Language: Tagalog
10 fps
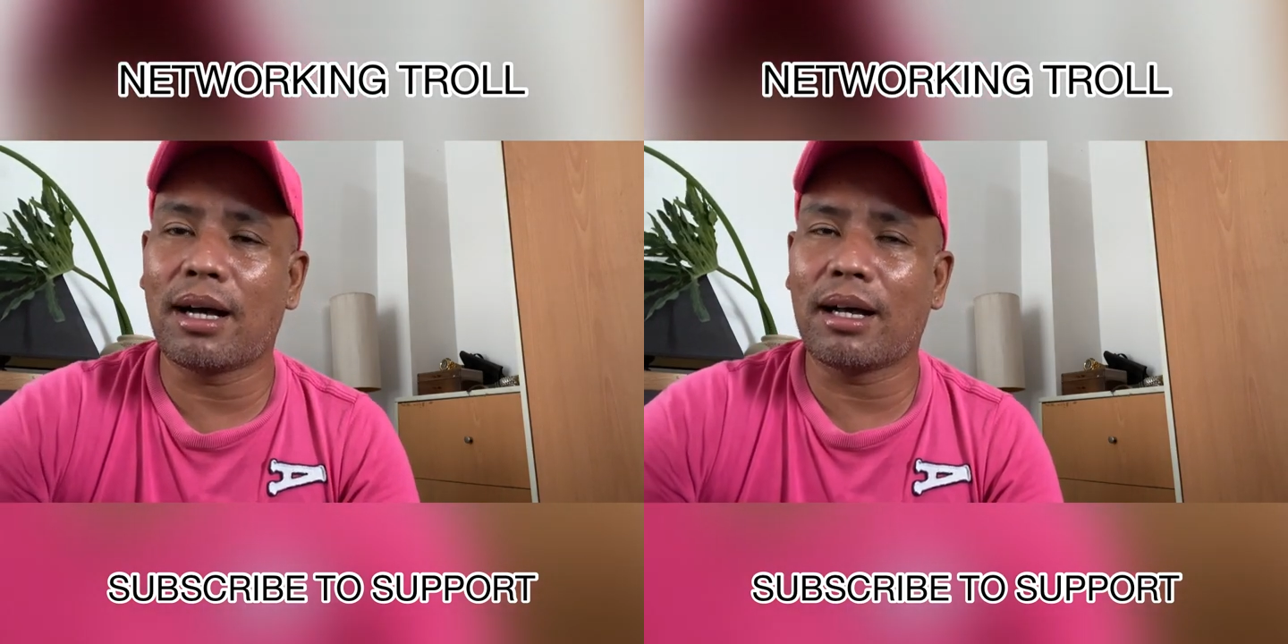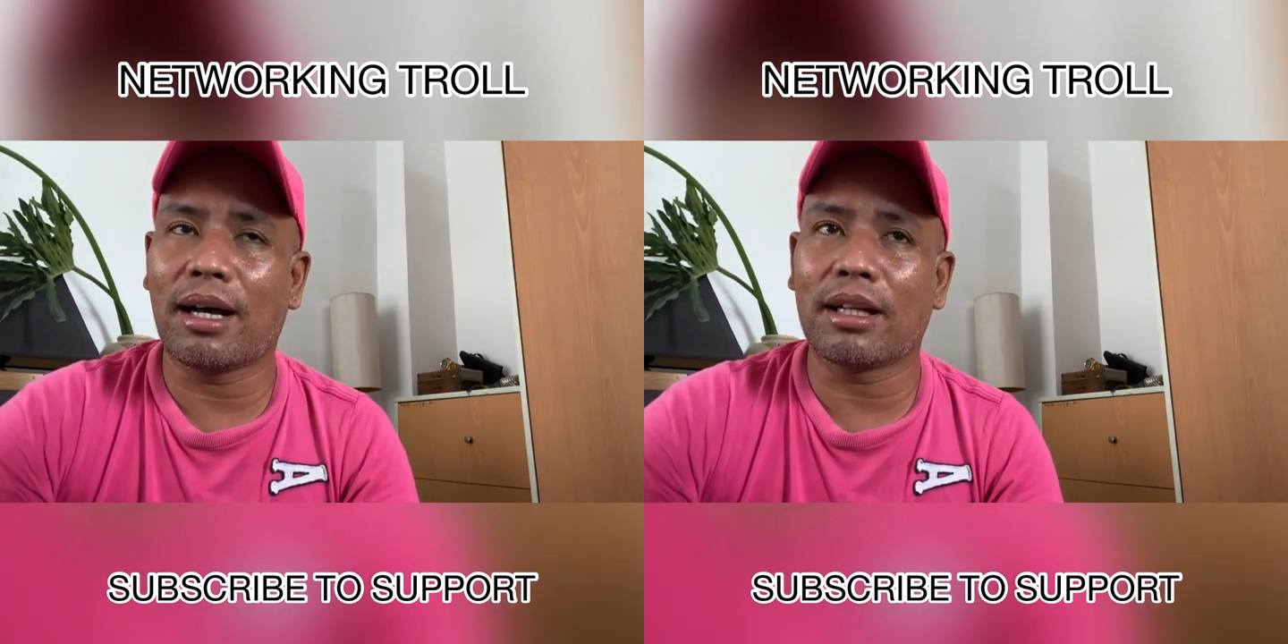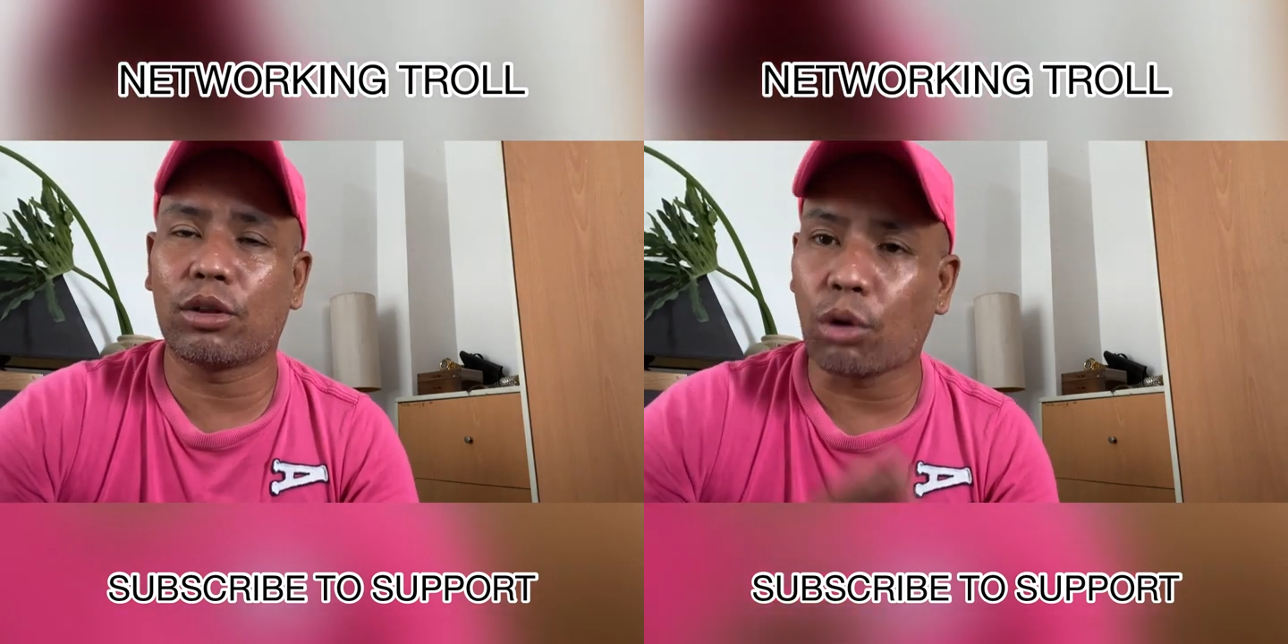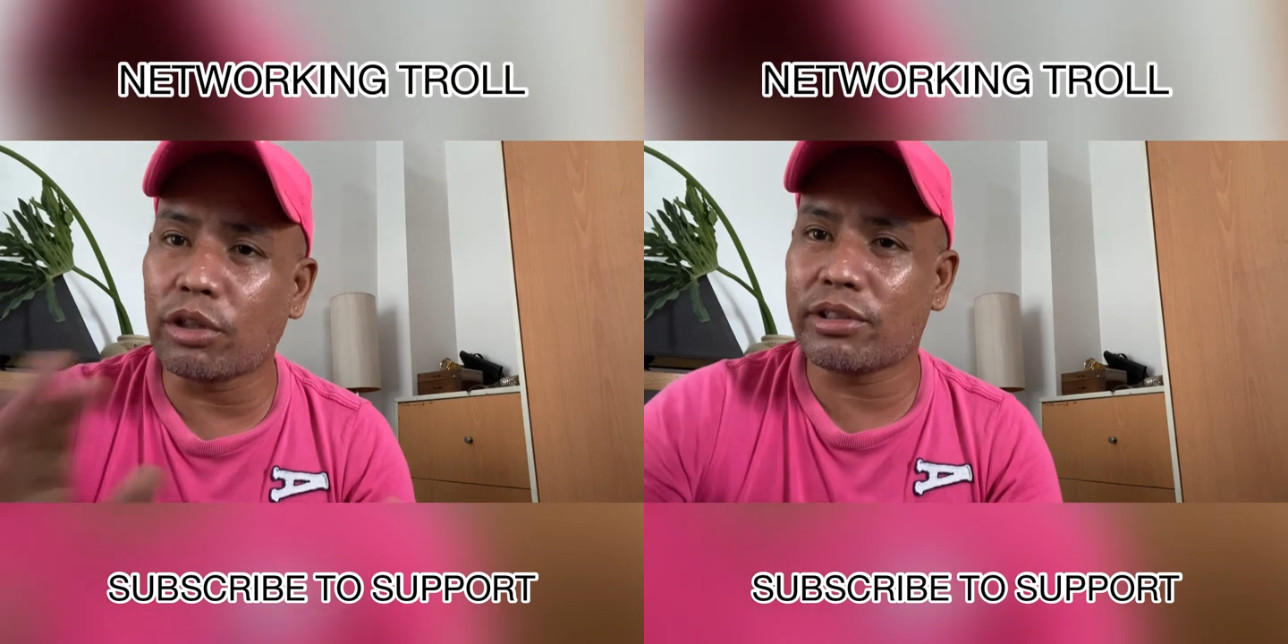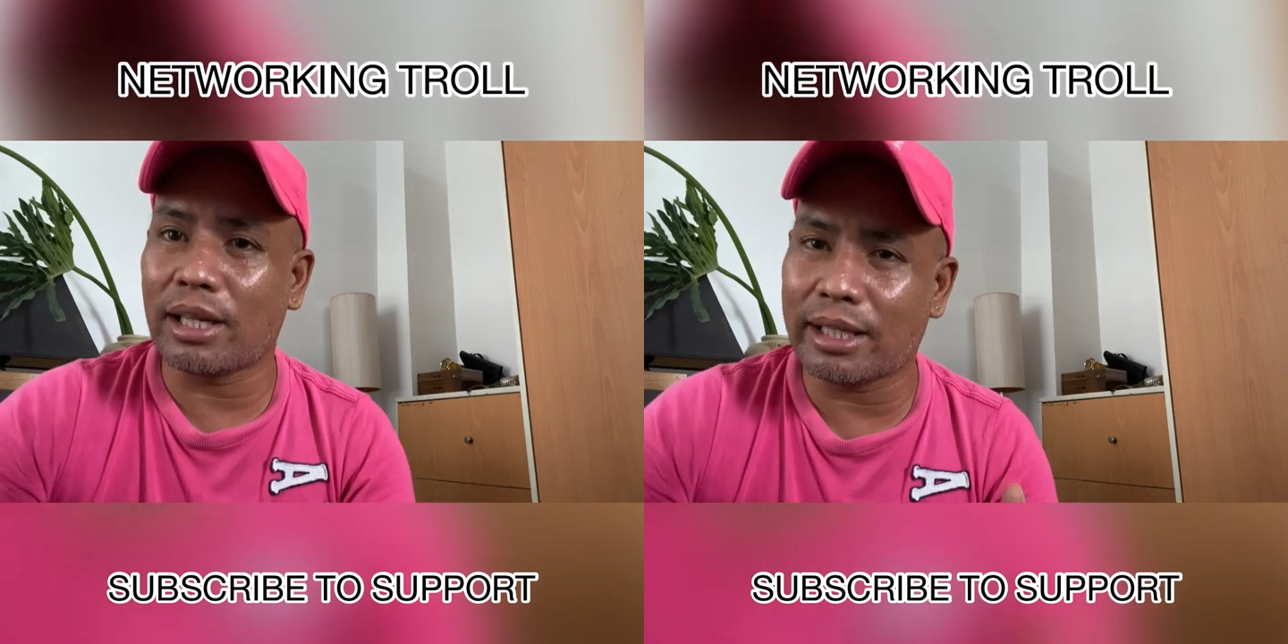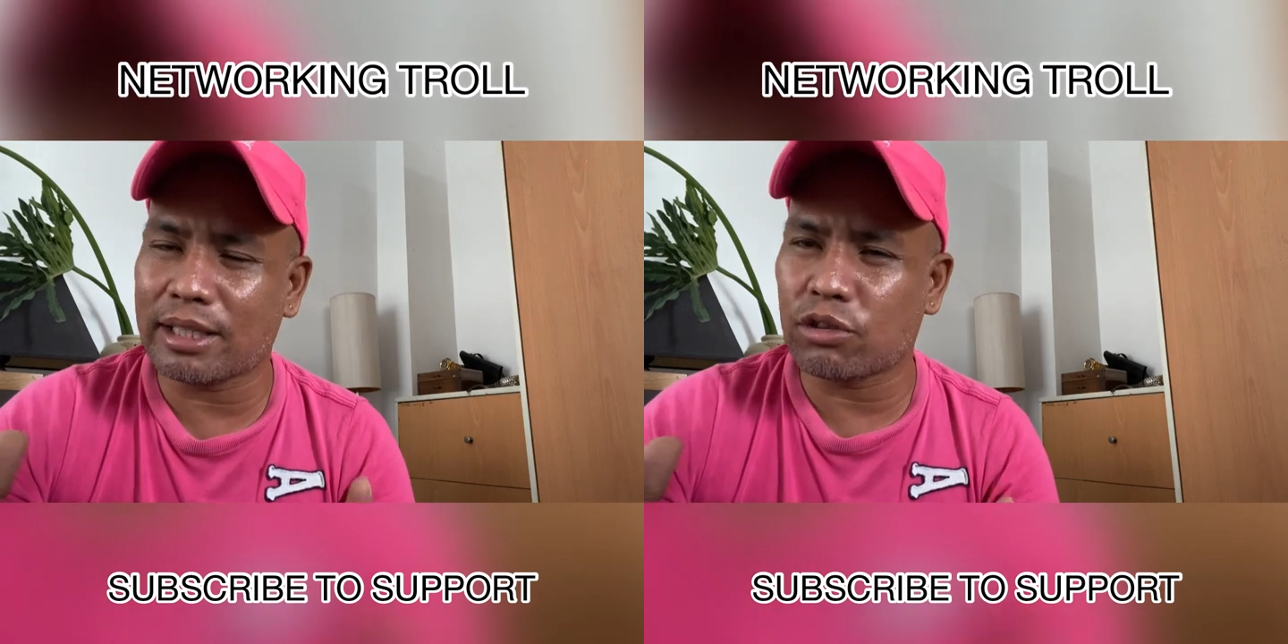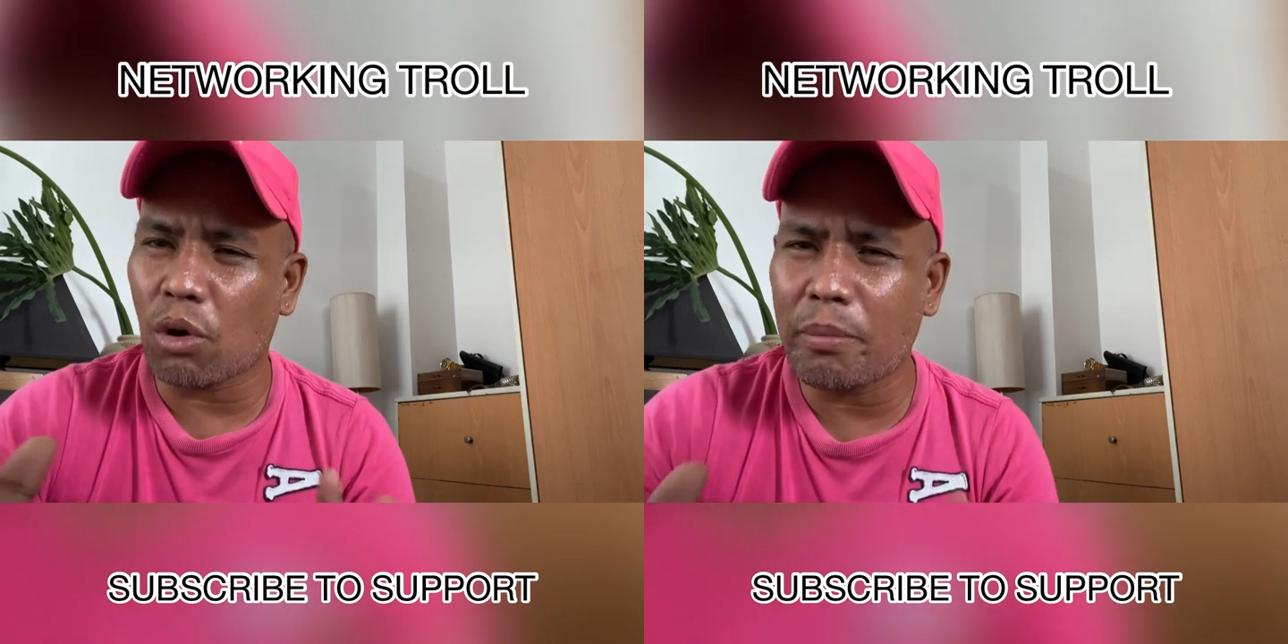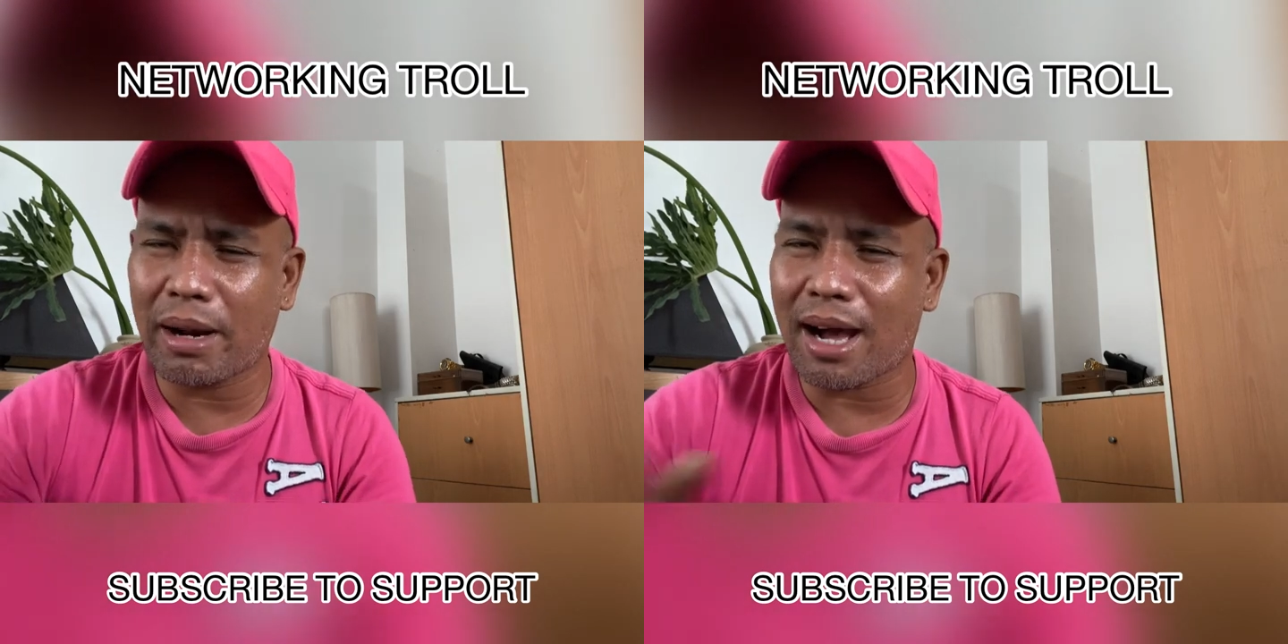uh, trolls nila na
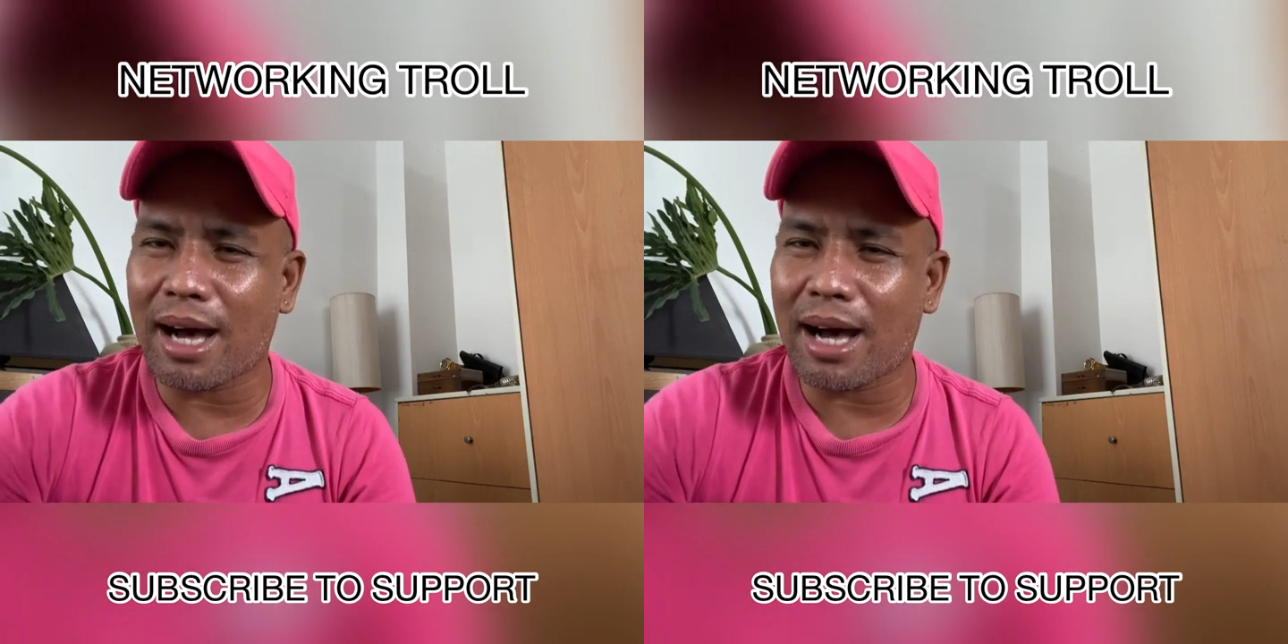sobrang